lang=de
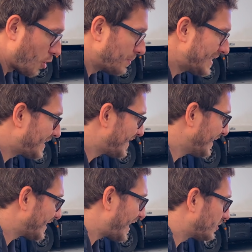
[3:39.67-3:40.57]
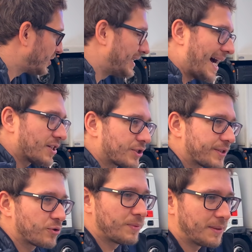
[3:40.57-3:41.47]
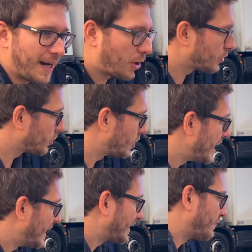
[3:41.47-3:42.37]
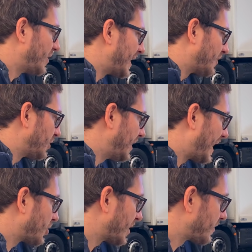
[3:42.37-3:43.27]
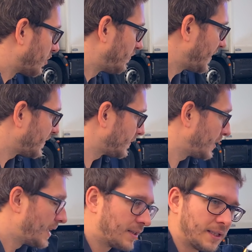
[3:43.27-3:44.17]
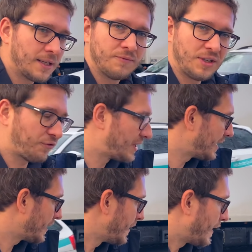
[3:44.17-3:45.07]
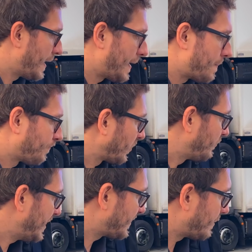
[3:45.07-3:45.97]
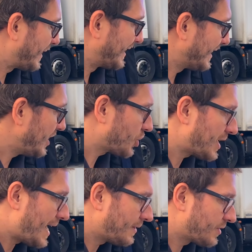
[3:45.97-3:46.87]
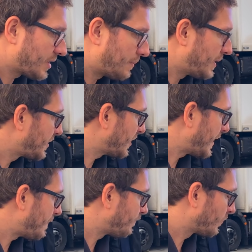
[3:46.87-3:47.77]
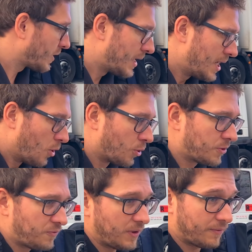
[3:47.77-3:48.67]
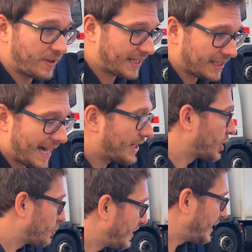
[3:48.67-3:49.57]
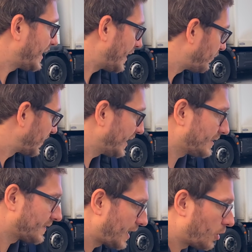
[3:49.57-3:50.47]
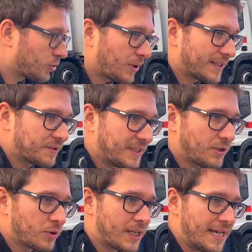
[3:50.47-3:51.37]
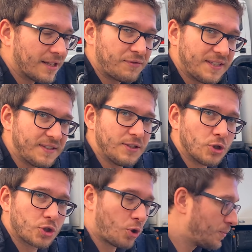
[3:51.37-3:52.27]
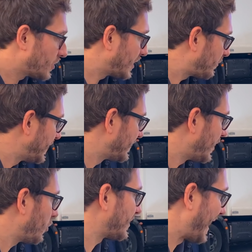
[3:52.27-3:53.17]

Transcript: kommuniziert also die Ladestation mit dem Auto, dann will also die Ladestation wissen, ne, wie viel ähm, wie ist der Batteriestand, damit ähm, und welche Ladegeschwindigkeit verträgt das Auto. Also nicht nur, da fließt nicht nur Strom, sondern da fließen auch